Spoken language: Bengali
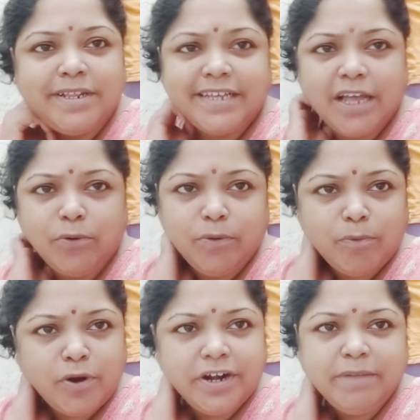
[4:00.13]
থেকে গুড
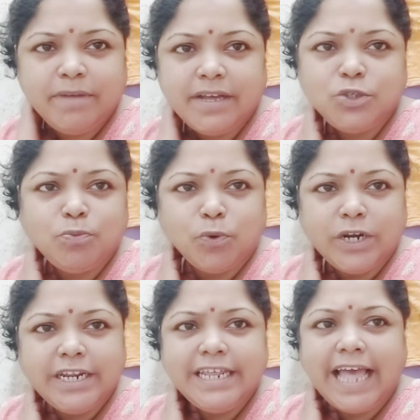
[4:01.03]
মর্নিং বা কিছু
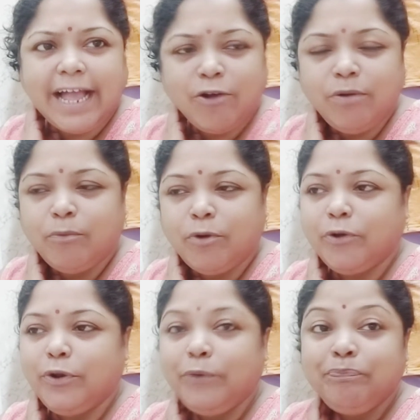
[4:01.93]
বলিনি এখন মনে
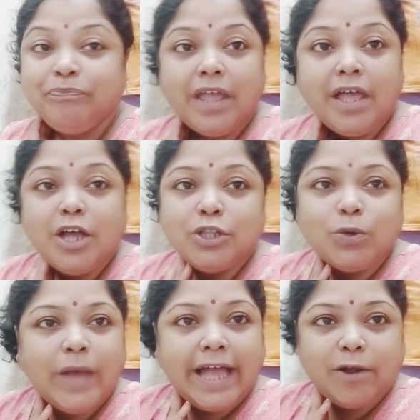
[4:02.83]
হলো তো
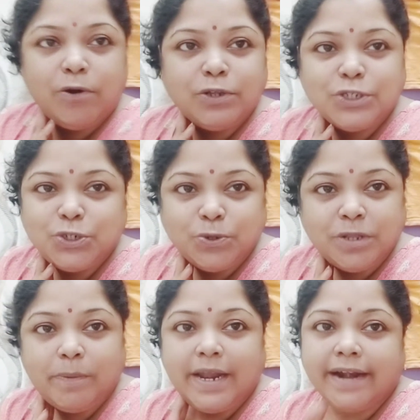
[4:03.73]
এখন হচ্ছে
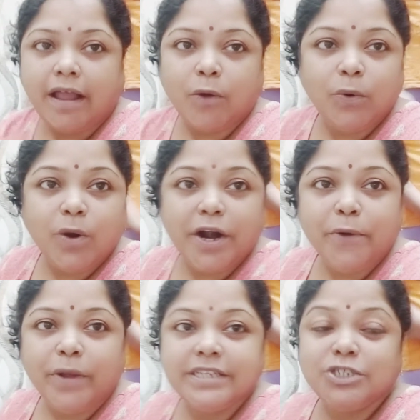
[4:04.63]
সন্ধ্যেবেলা ঠাকুর ঘরে
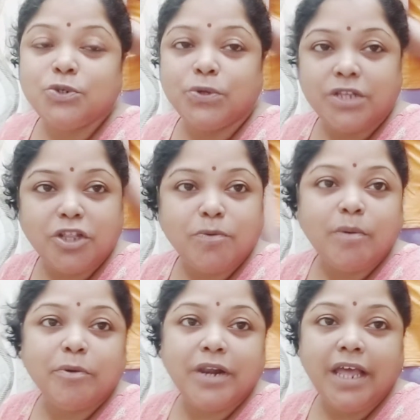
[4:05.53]
ঢুকেছি সন্ধে দেবো
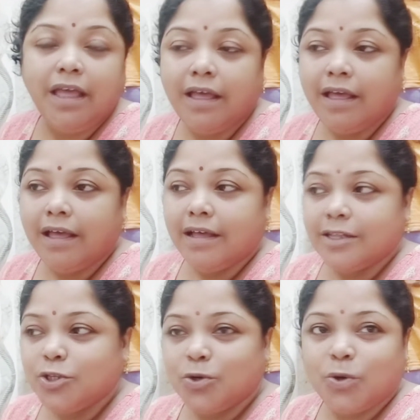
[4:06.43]
বলে
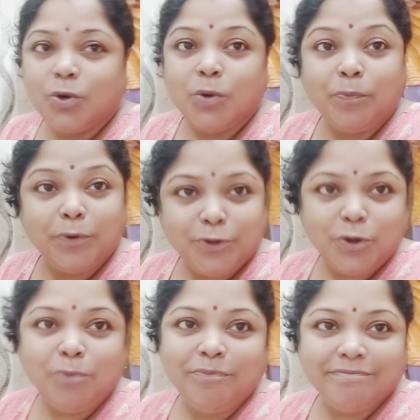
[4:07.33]
তো
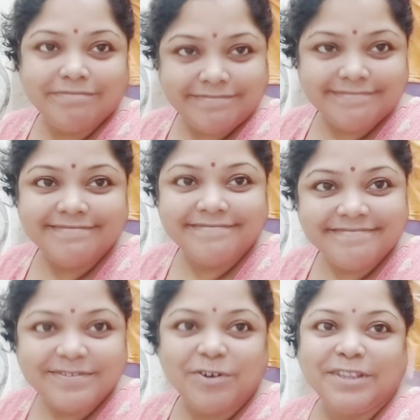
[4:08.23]
প্রথম
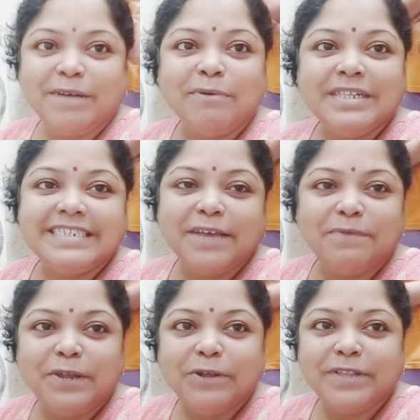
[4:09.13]
কথা বলছি এই
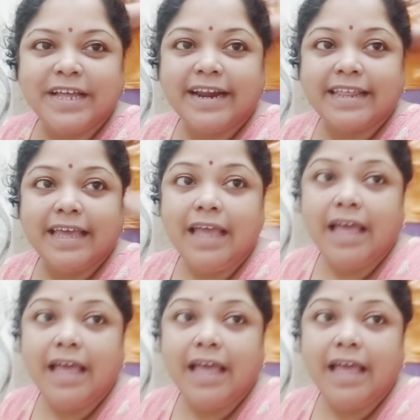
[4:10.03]
ভিডিওতে আর কি